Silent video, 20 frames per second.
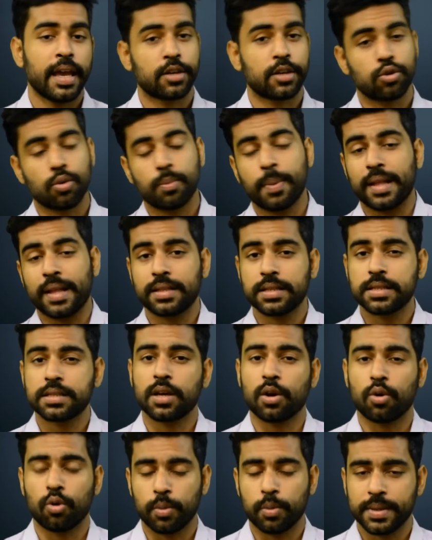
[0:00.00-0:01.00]
135
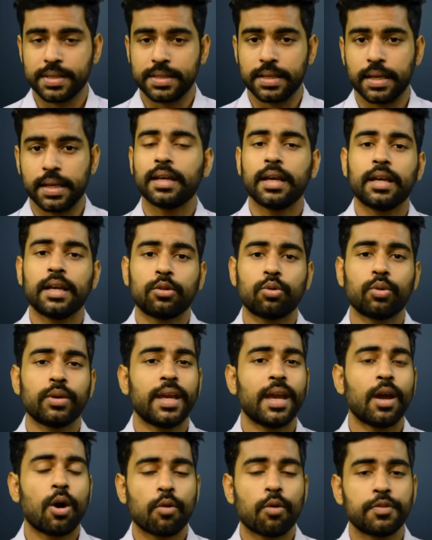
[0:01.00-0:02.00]
करोड़ में से तो
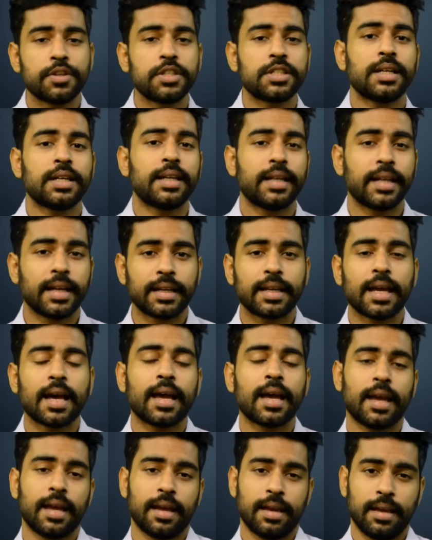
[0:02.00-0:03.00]
ये ऑफिशियल डेटा
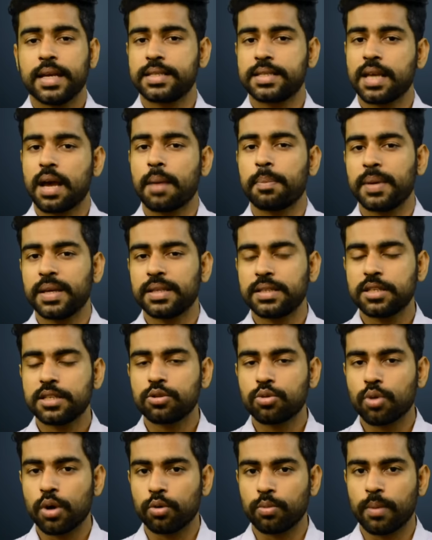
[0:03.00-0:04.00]
है इससे आप ये चीज़
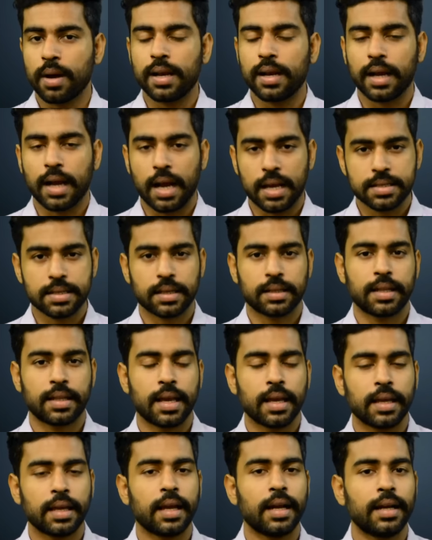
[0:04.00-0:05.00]
तो अनुमान लगा सकते
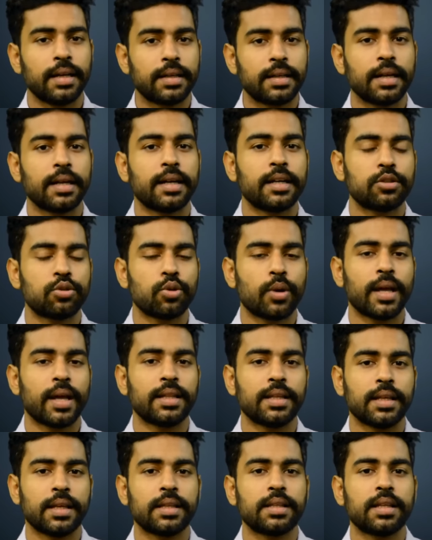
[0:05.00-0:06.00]
हैं कि इंटरनेट जो है
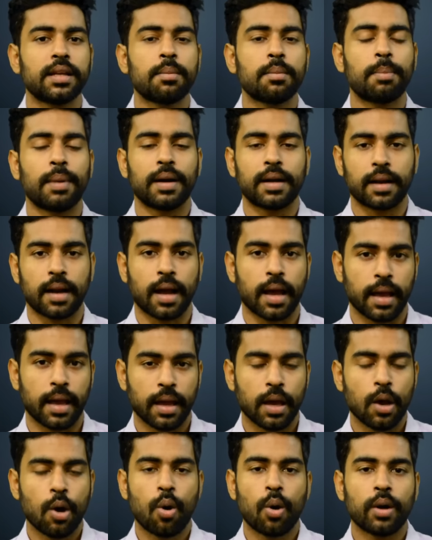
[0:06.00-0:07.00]
धीरे धीरे बढ़ रहा
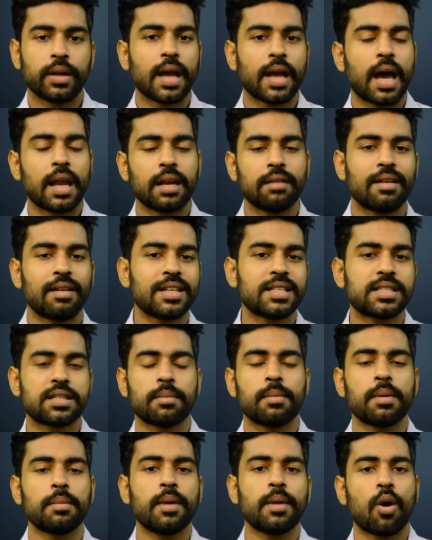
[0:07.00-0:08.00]
है और ये आने वाले
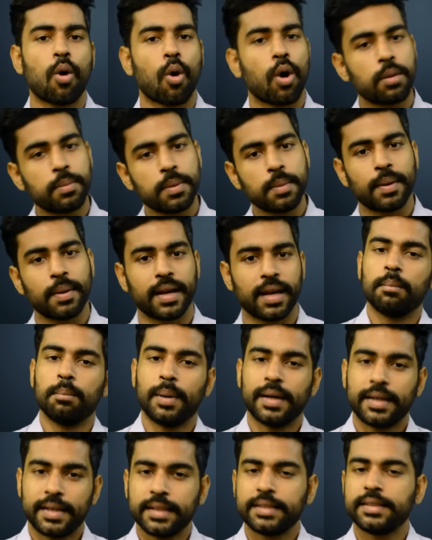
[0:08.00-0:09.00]
समय में और भी बढ़ेगा
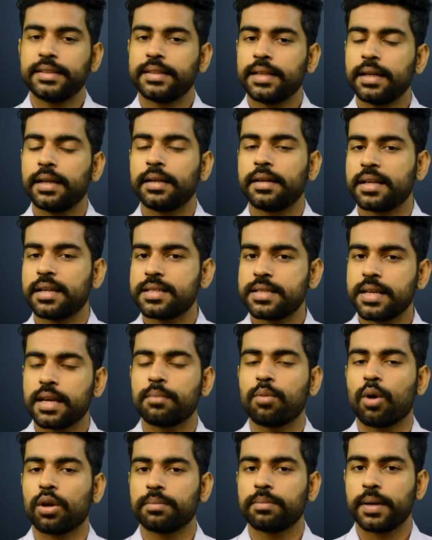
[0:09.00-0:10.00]
बट डिजिटल लिटरेसी एक
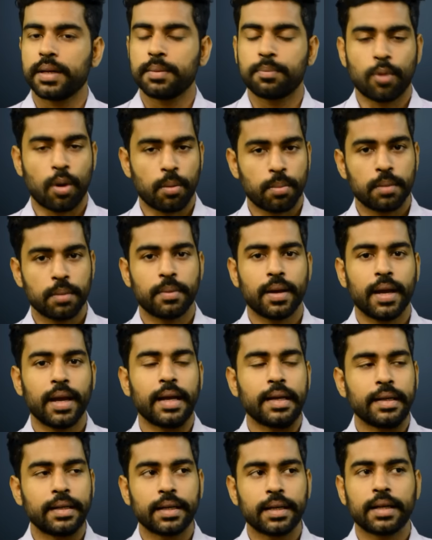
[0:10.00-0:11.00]
बहुत बड़ी प्रॉब्लम है
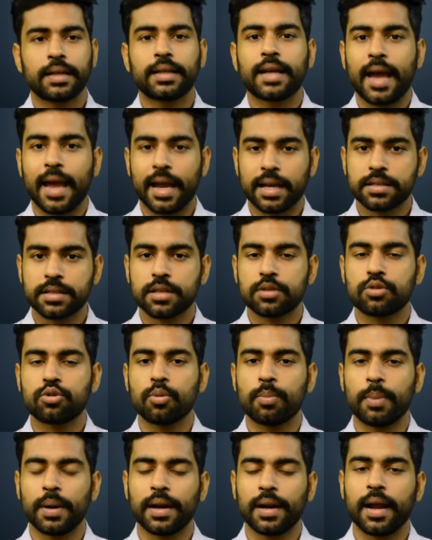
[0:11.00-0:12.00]
इंटरनेट का एक्सेस तो
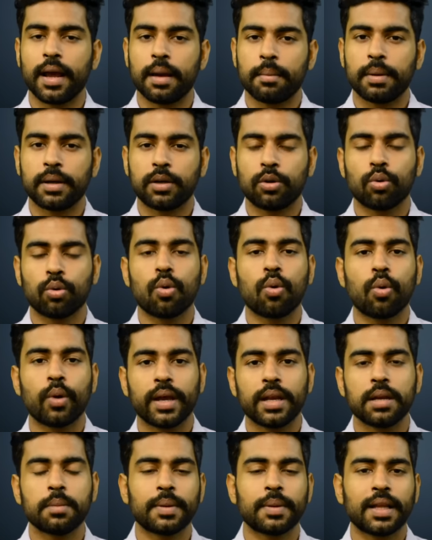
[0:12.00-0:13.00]
बढ़ रहा है बट लोगों को
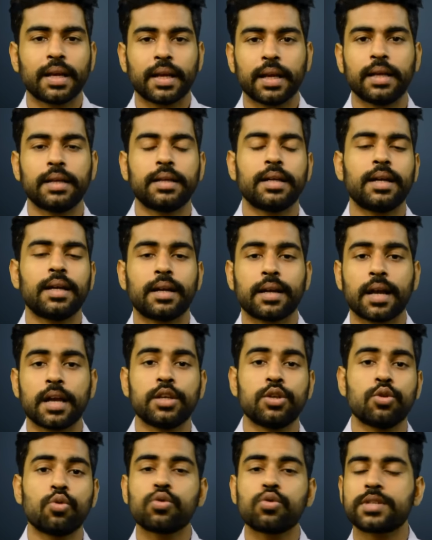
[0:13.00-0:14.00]
ये नहीं पता कि इंटरनेट का
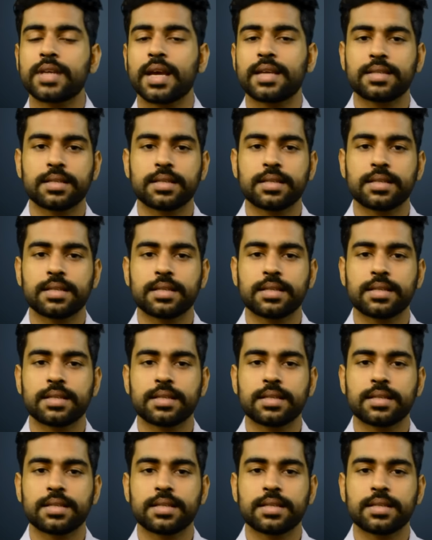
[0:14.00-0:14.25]
यूज़ कैसे